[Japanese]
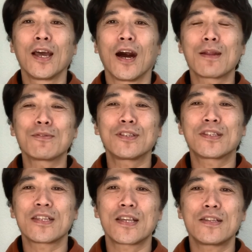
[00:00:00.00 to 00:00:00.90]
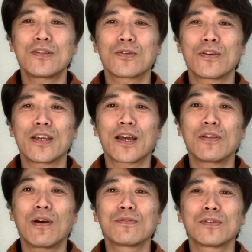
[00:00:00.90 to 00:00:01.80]
あれも実際戦争映画
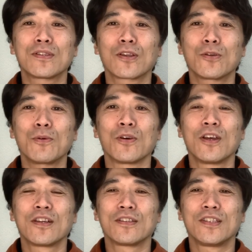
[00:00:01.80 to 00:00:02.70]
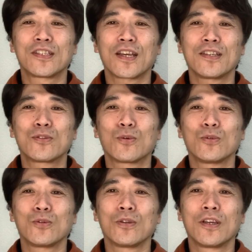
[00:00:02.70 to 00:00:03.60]
ではあるんですけども実際そう
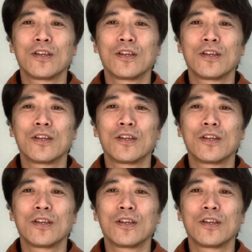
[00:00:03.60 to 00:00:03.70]
いう